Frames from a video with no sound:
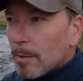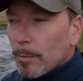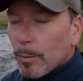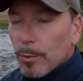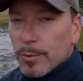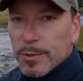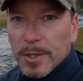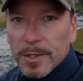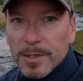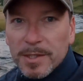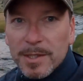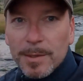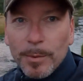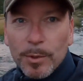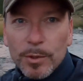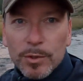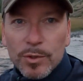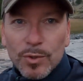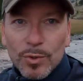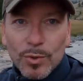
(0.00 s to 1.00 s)
mon
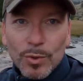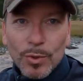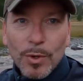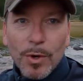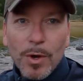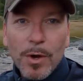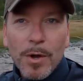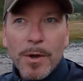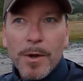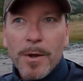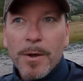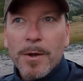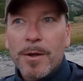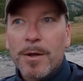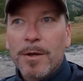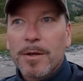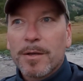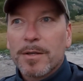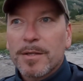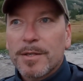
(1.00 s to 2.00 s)
sentiment sur
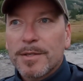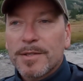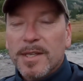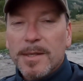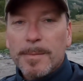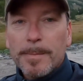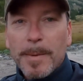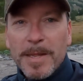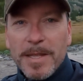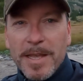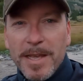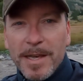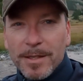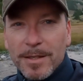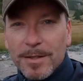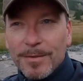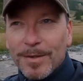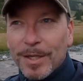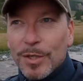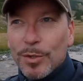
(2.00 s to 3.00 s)
cette manière
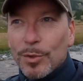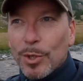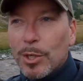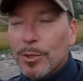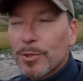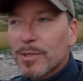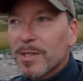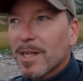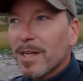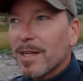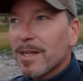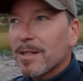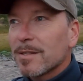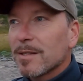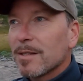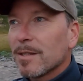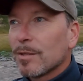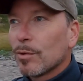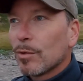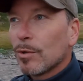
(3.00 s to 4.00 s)
d'évacuer le
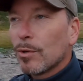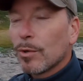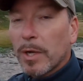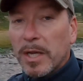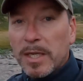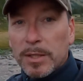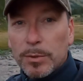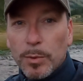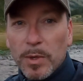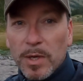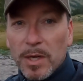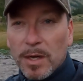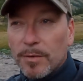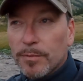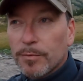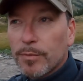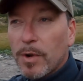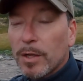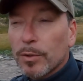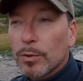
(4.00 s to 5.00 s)
stress et de le réduire,
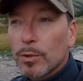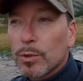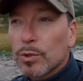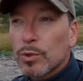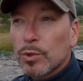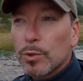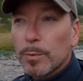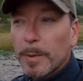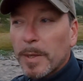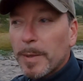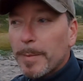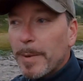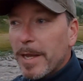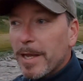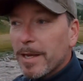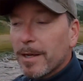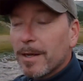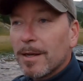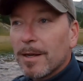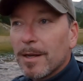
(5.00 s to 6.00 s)
voire de le
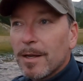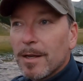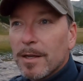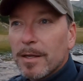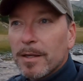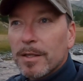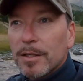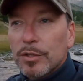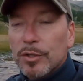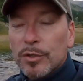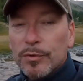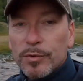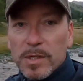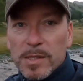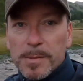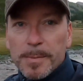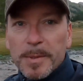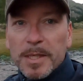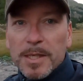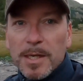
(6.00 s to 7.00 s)
supprimer. Je vais vous
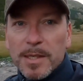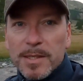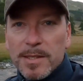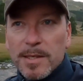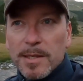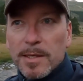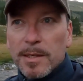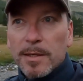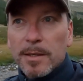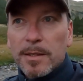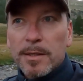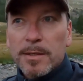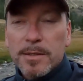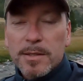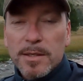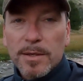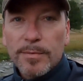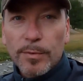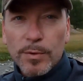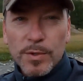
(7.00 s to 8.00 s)
expliquer ce
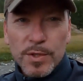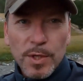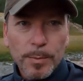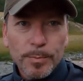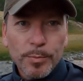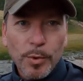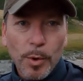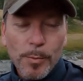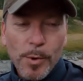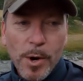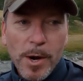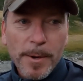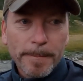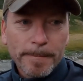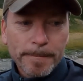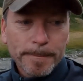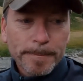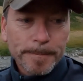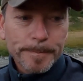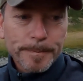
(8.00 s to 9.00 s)
qui fonctionne pour moi
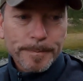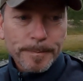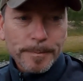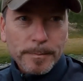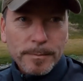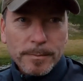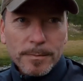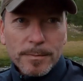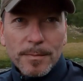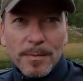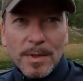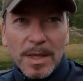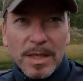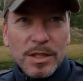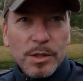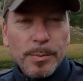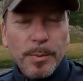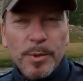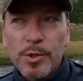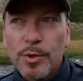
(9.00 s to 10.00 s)

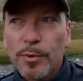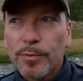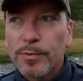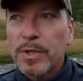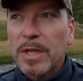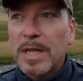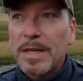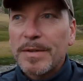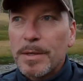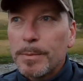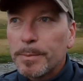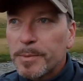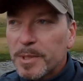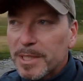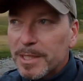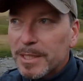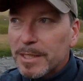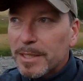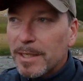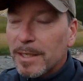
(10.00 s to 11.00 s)
je pense que vous en avez une
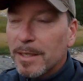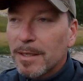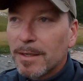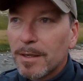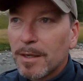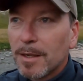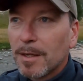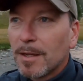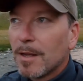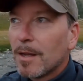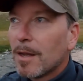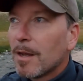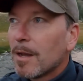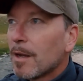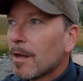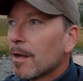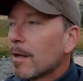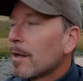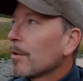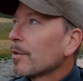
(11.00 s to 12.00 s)
petite idée
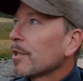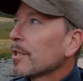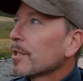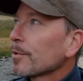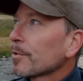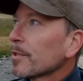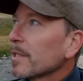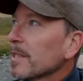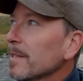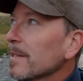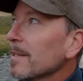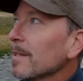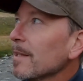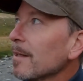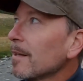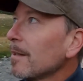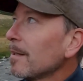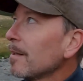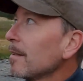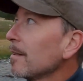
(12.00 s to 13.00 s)
en étant ici.
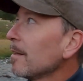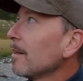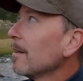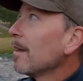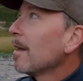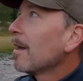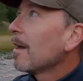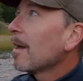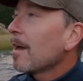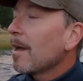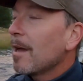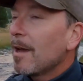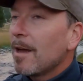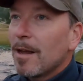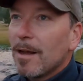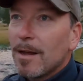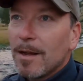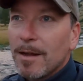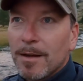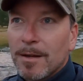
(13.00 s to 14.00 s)

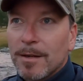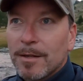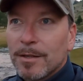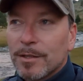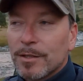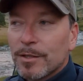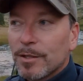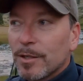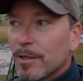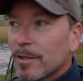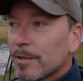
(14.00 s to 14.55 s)
Euh,